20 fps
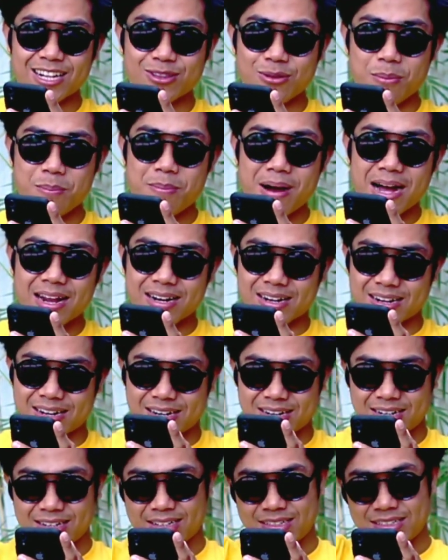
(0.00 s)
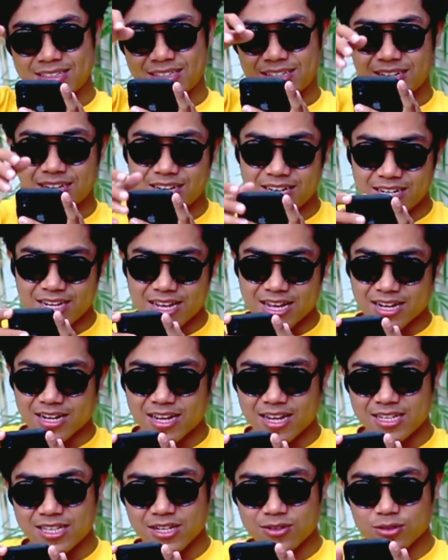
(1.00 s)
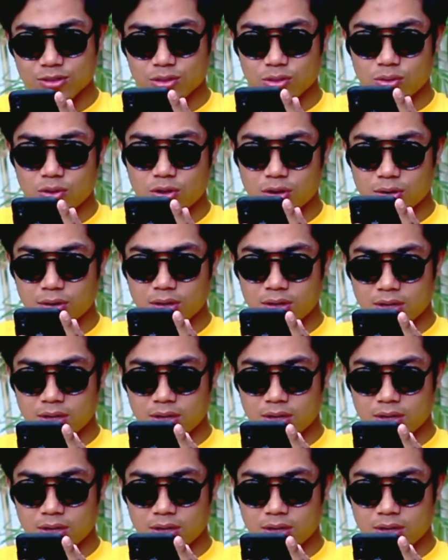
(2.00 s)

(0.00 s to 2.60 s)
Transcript: atau bar ini harganya untuk